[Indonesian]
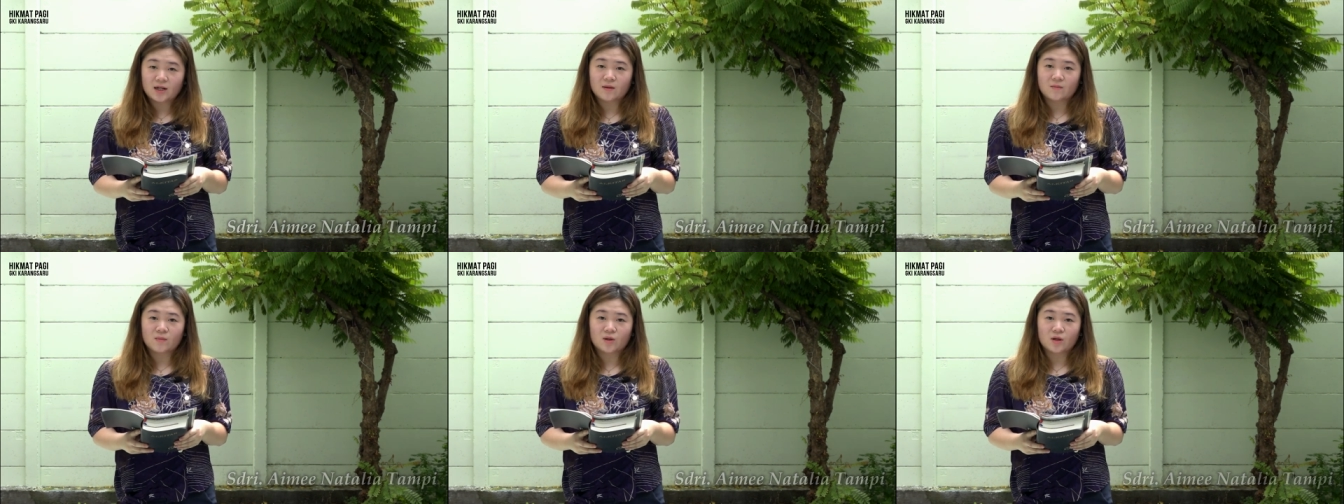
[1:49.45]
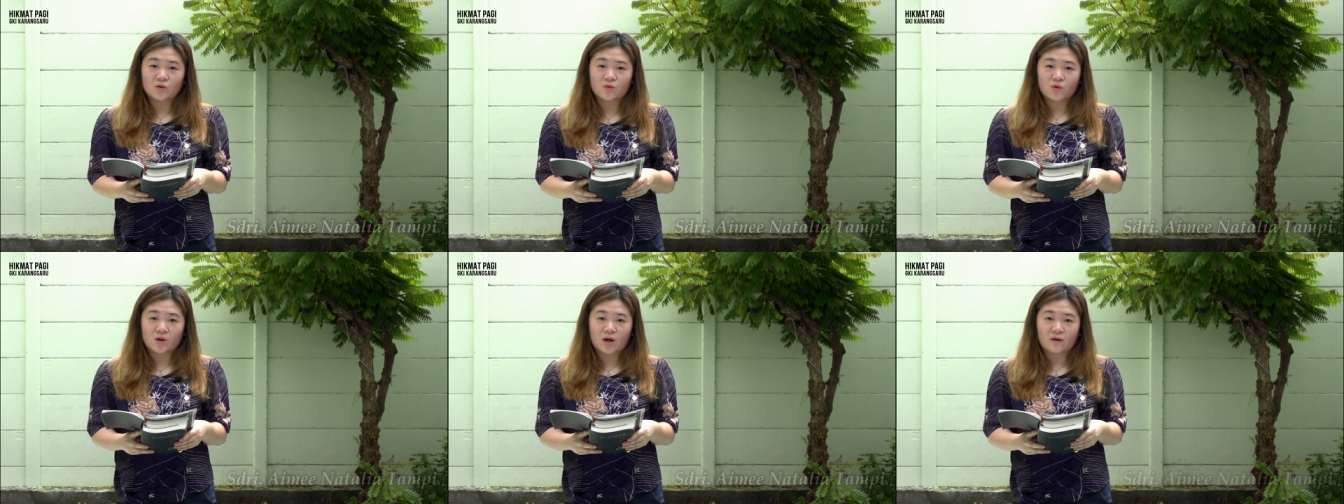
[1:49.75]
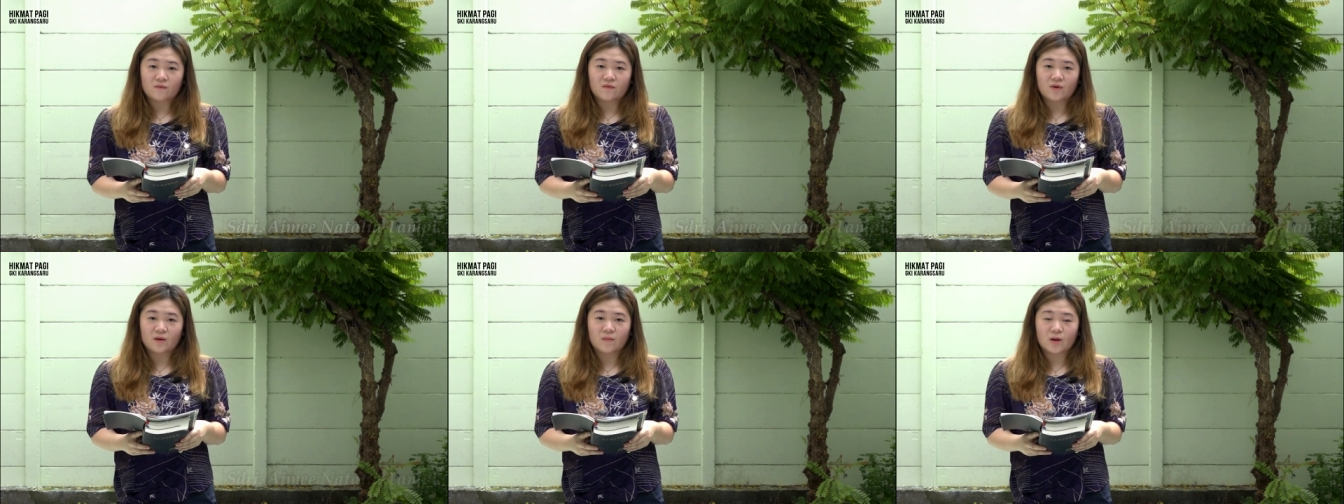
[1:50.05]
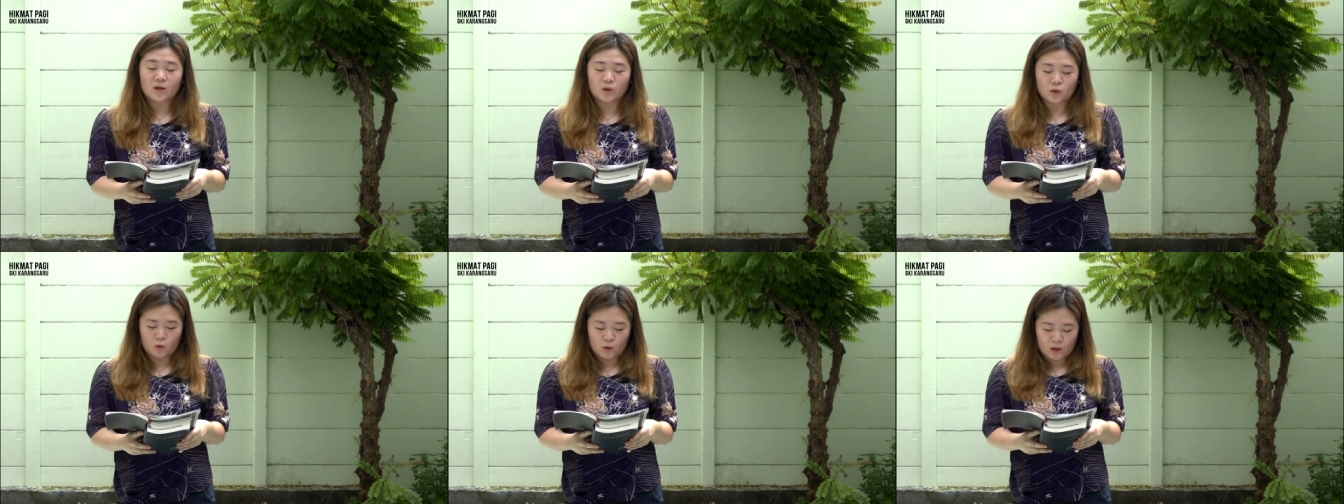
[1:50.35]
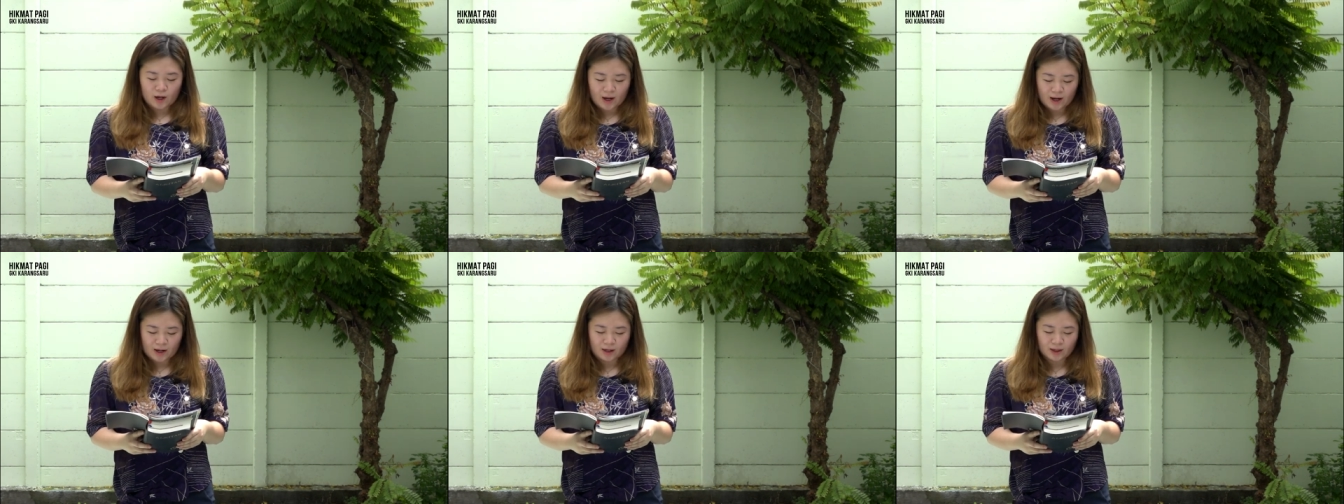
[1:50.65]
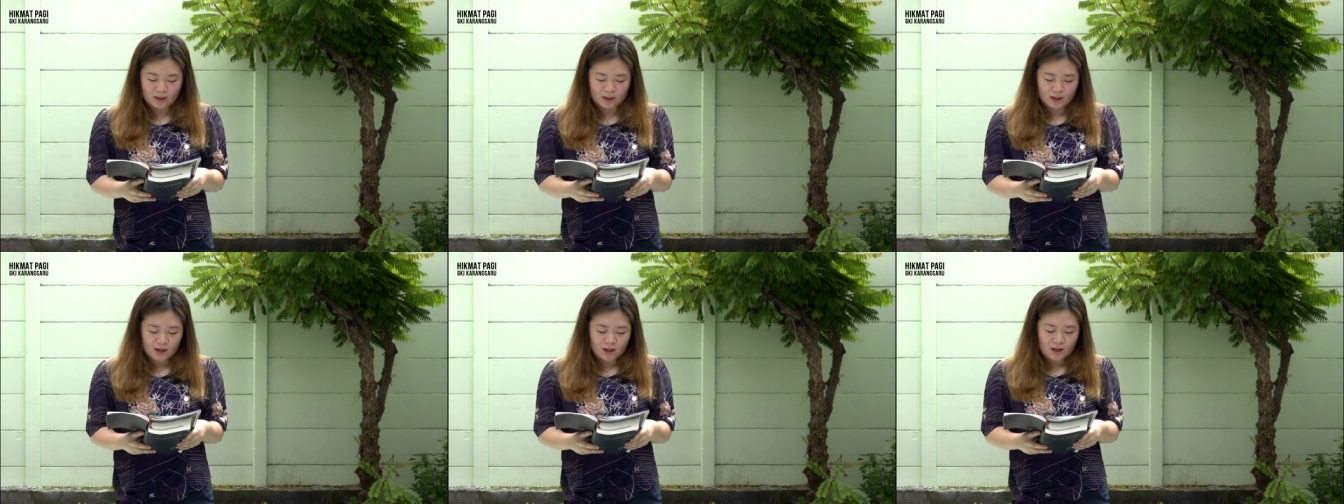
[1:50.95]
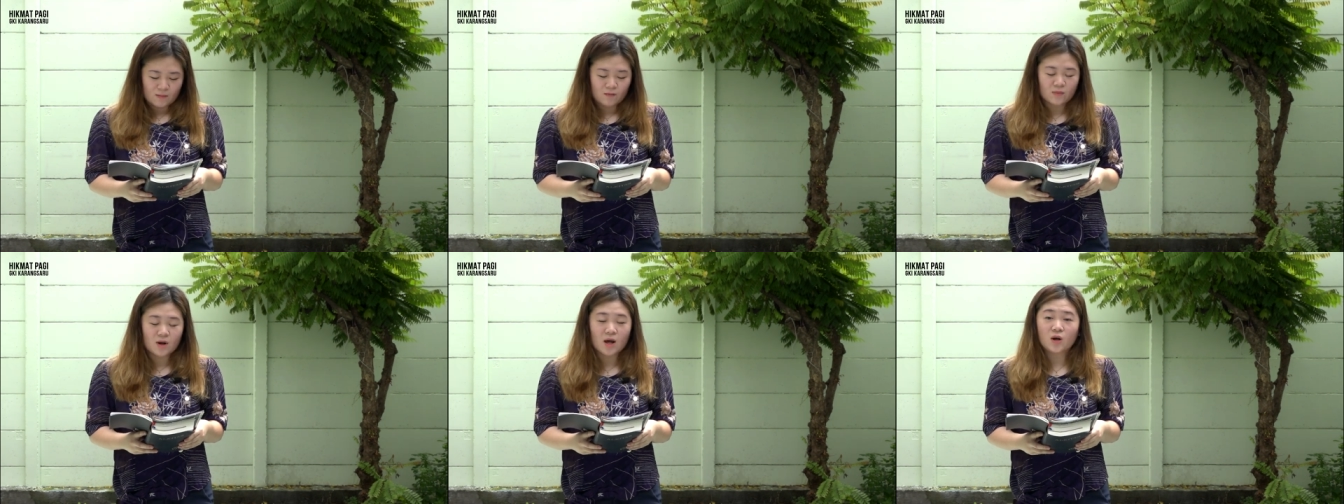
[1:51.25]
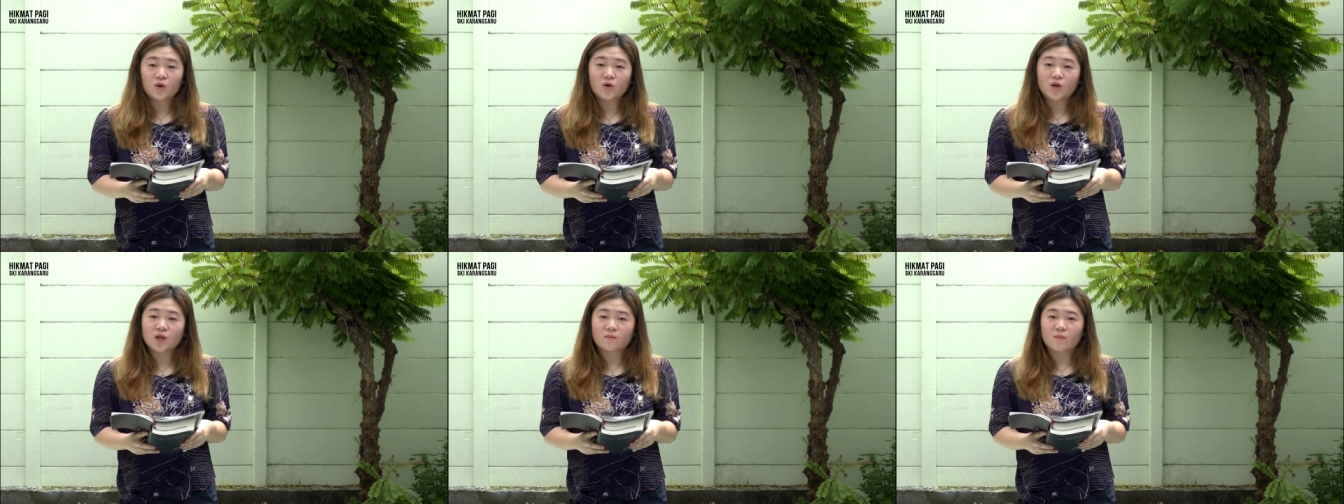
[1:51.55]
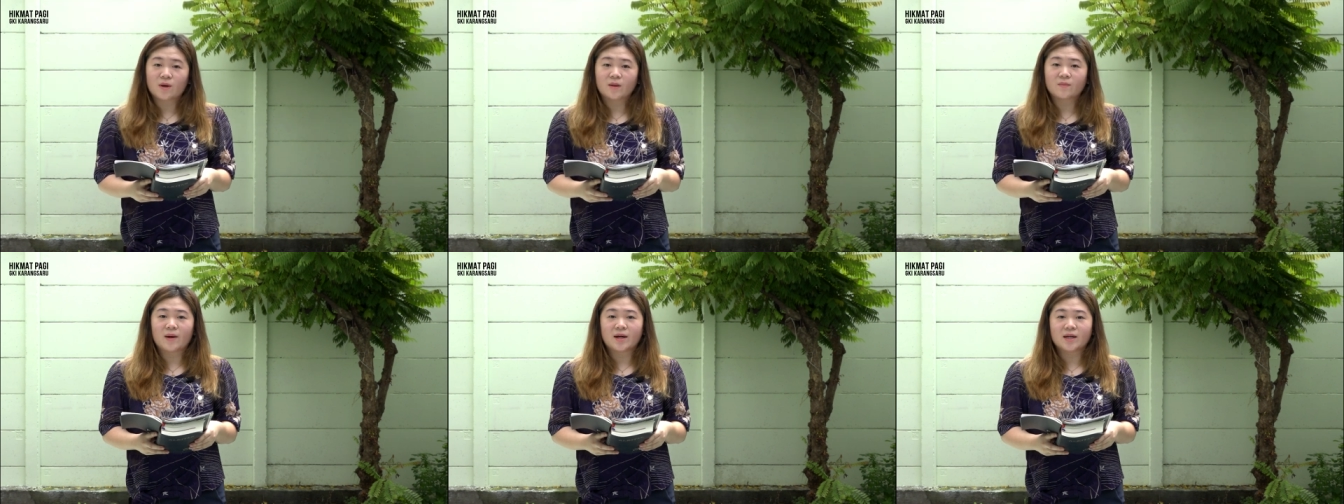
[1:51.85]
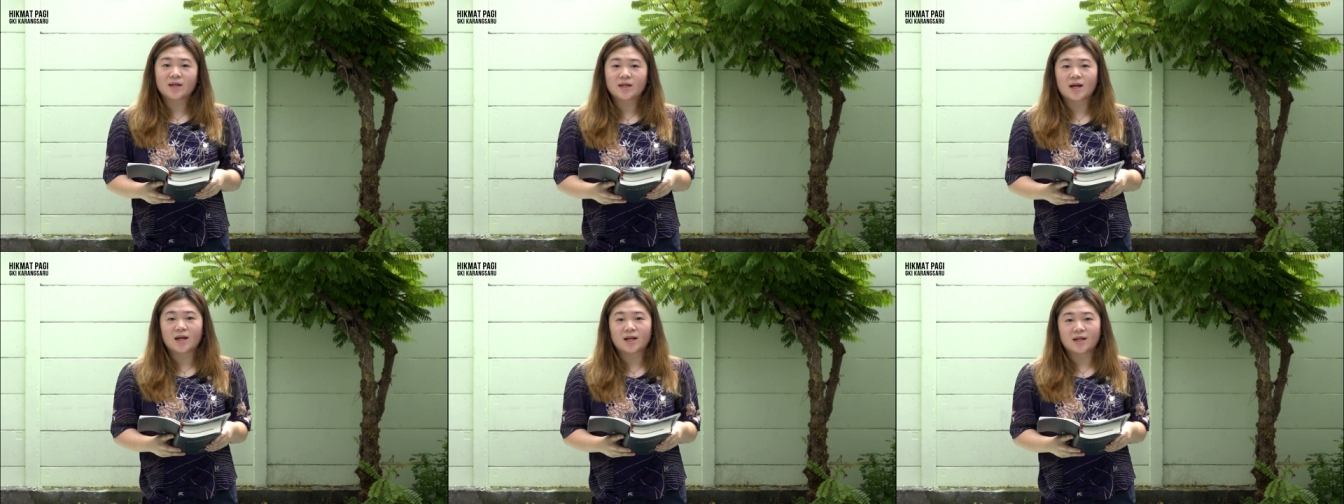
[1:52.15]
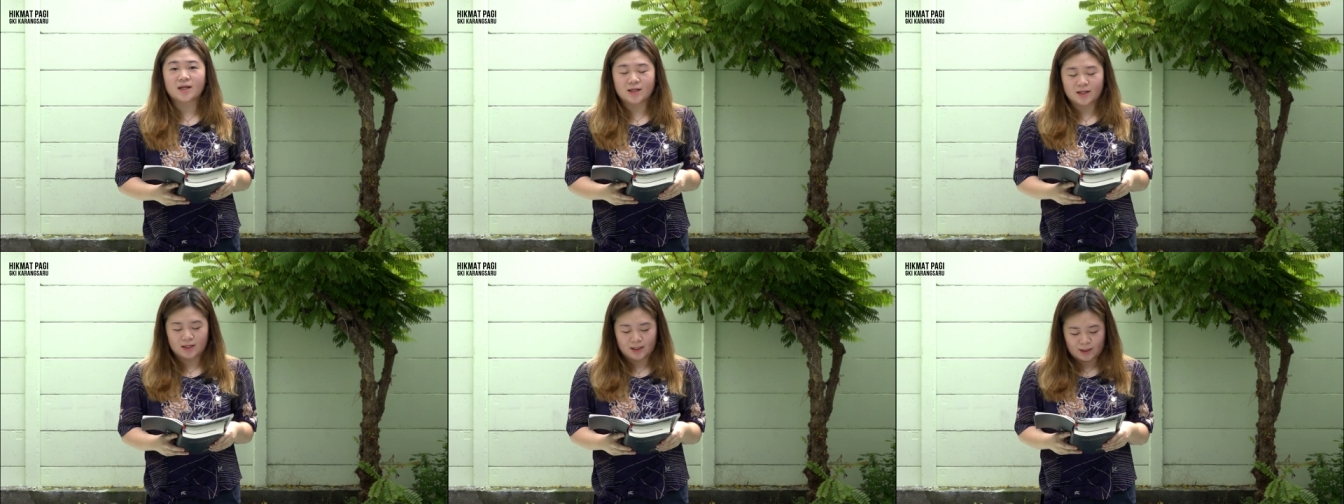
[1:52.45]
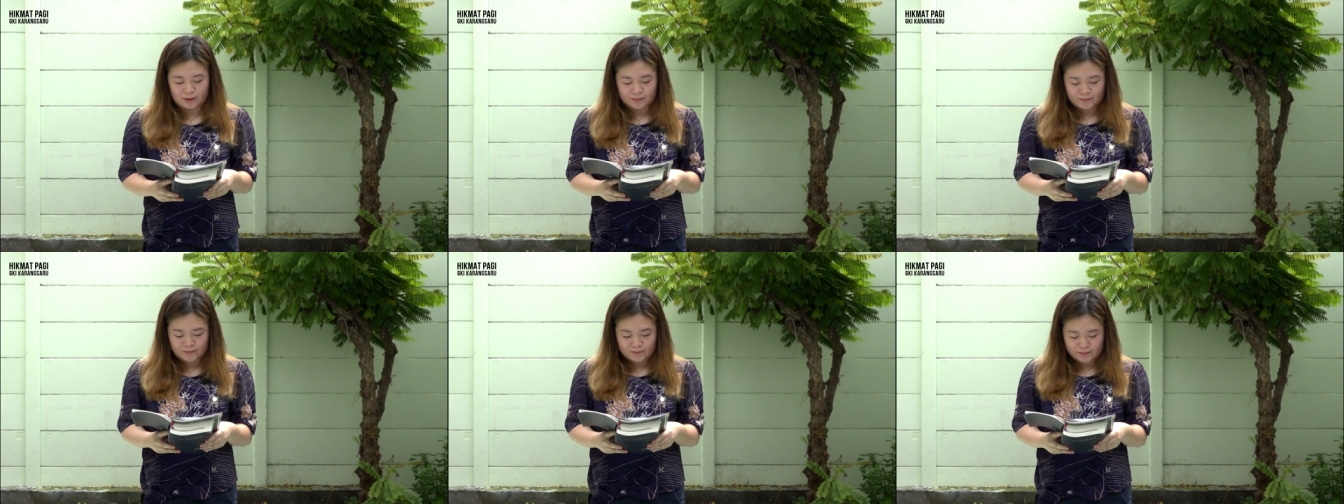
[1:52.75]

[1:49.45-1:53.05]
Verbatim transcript: dan merenungkan firman Tuhan melalui hikmat pagi kali ini